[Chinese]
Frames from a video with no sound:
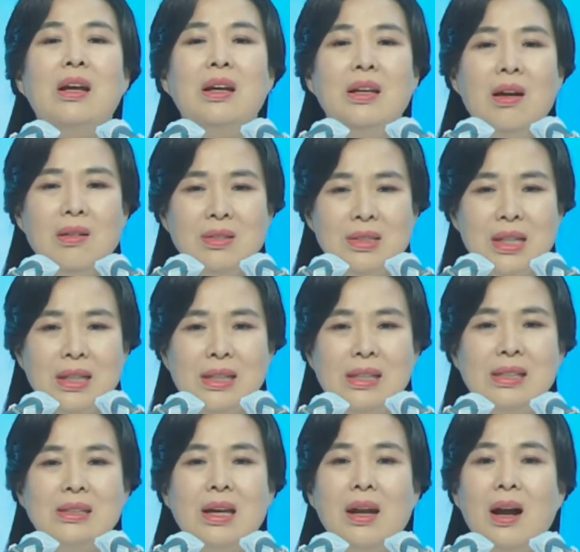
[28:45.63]
盼望天
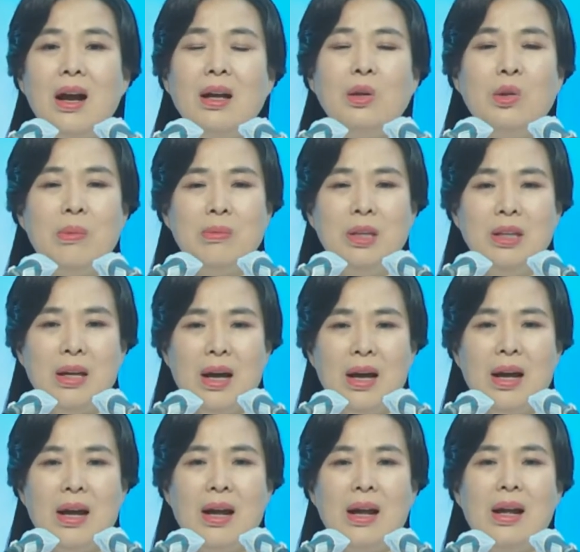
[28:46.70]
国的人肯定会
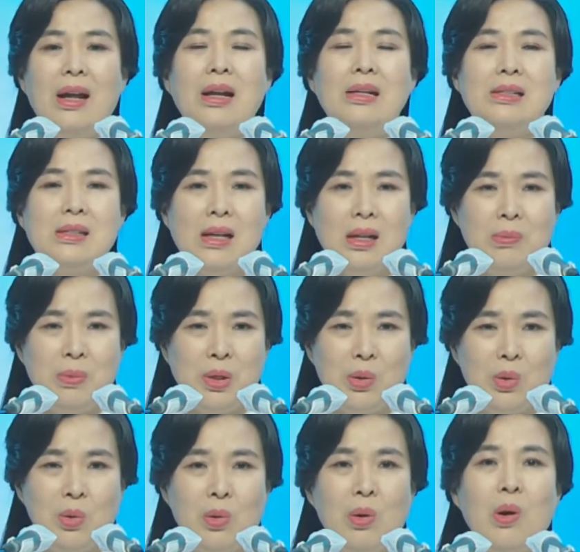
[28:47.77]
爱弟兄姊妹。
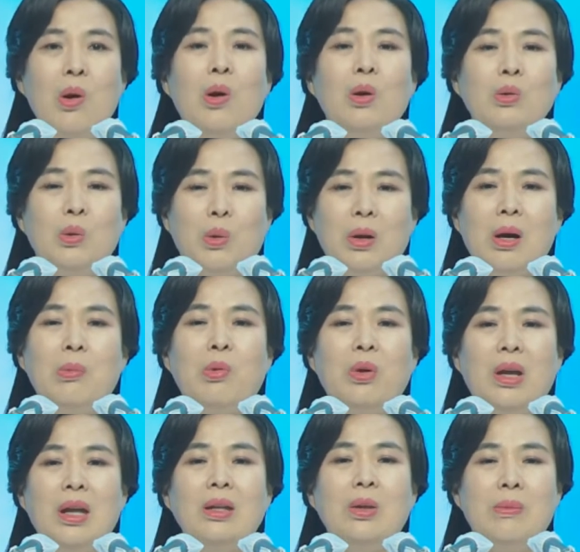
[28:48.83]

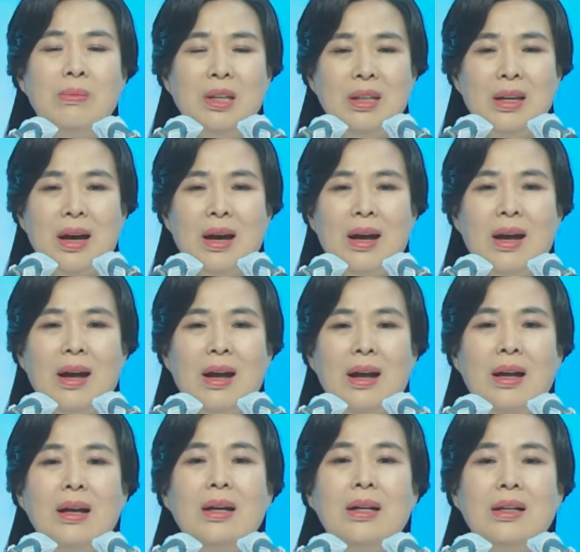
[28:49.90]
主动关心他
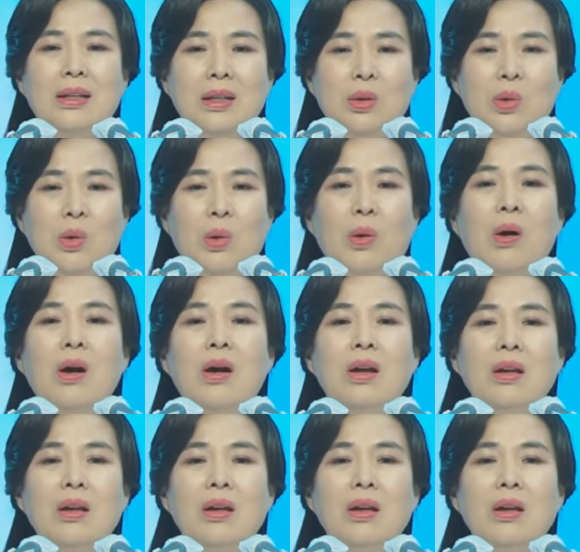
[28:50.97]
们，照顾他们。